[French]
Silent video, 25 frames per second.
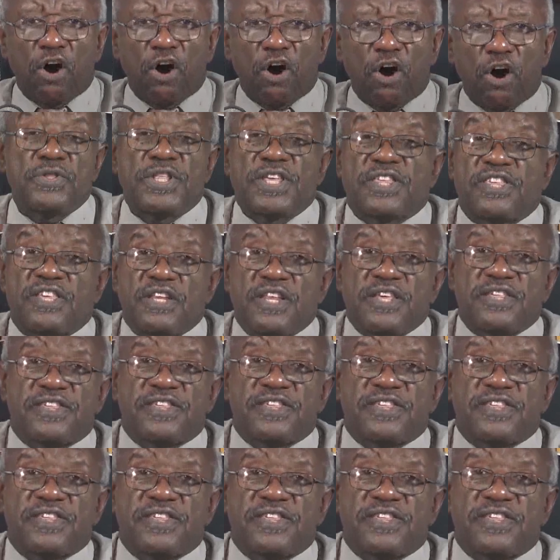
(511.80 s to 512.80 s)
Un exilé, c'est
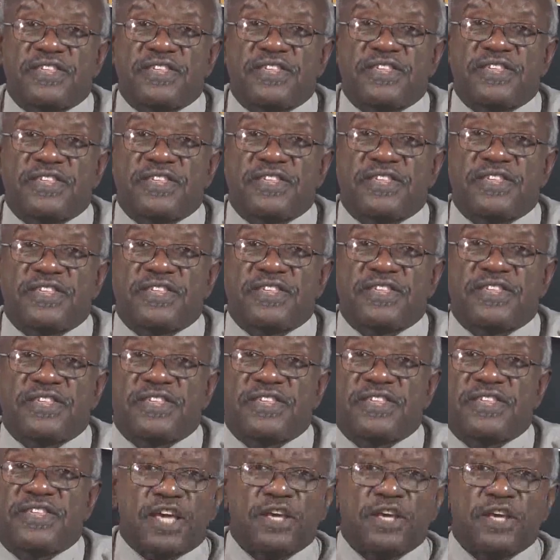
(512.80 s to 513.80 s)
quelqu'un qui,
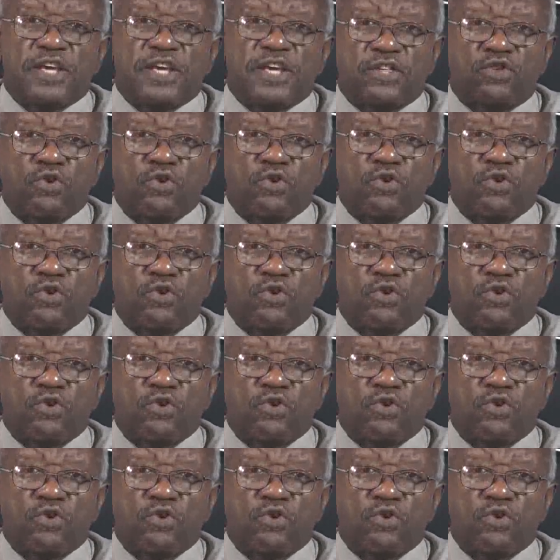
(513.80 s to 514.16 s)
qui a quitté son